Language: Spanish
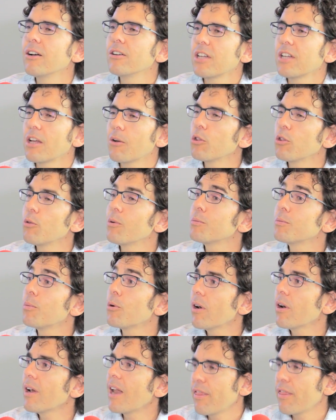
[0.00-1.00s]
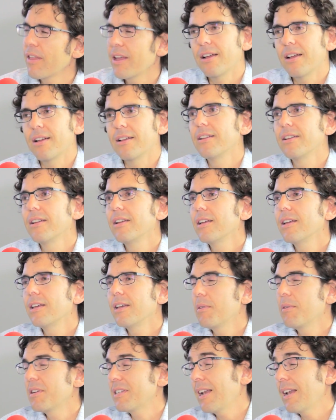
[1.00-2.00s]
O sea, cuando vas por la acera
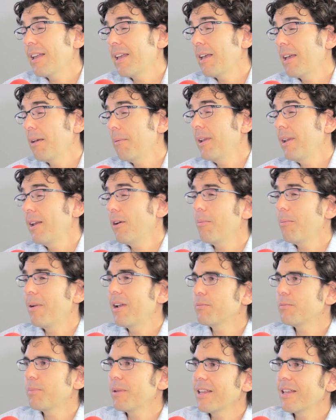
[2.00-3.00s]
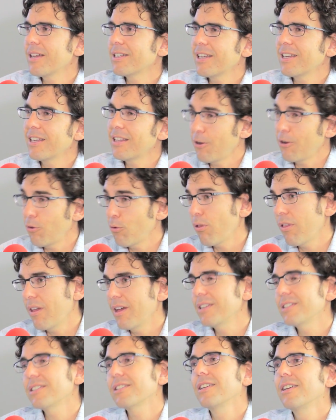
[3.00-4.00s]
y ves a alguien que viene con malas pintas y te
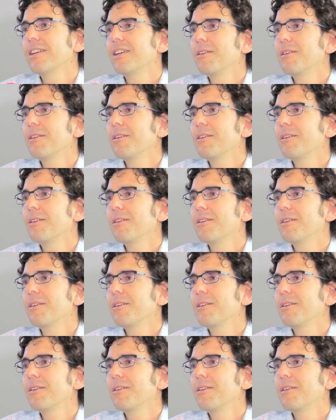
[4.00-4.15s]
cruzas,